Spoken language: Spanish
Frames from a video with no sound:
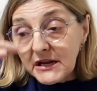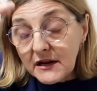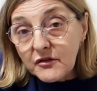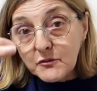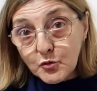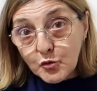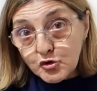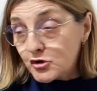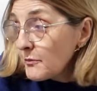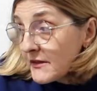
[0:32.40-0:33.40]
a ir a hacer un
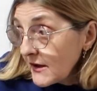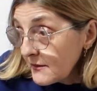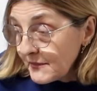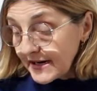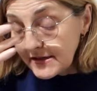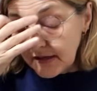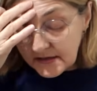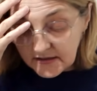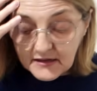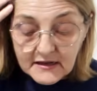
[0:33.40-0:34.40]
curso de
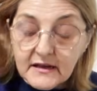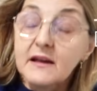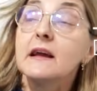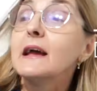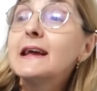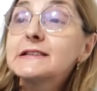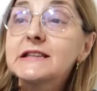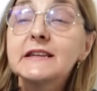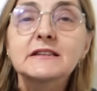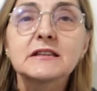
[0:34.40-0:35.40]
maquillaje.
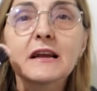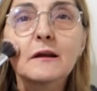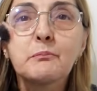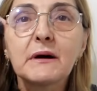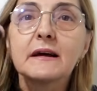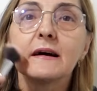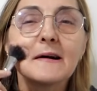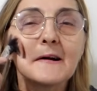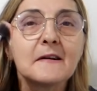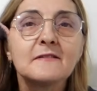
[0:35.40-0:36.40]
Esta ya sé que es
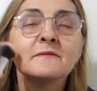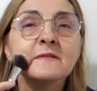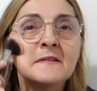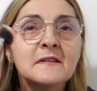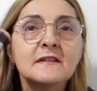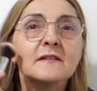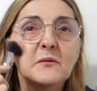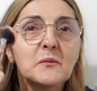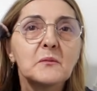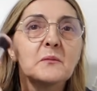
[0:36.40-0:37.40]
para...
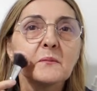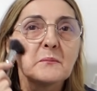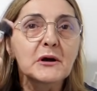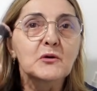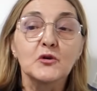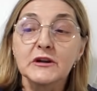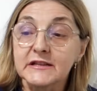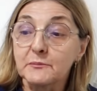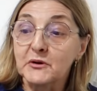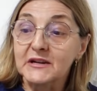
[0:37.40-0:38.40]
Para
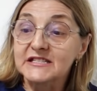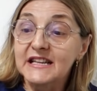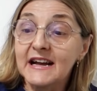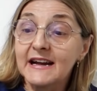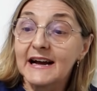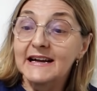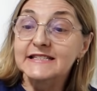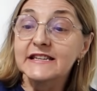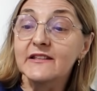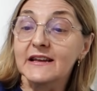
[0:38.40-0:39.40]
colorete, porque está
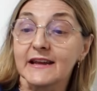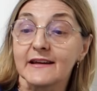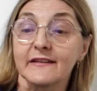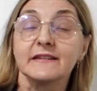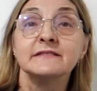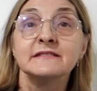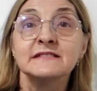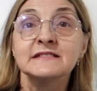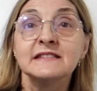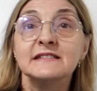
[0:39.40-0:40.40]
así daleada.
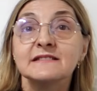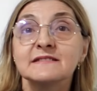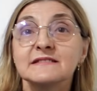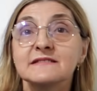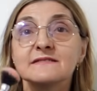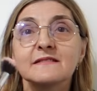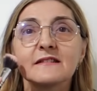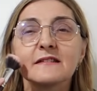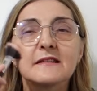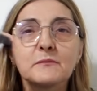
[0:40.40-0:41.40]
Vale.
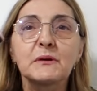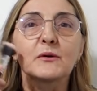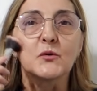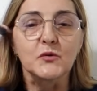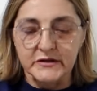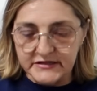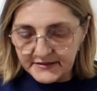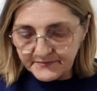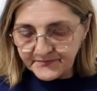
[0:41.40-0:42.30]
Es para colorete.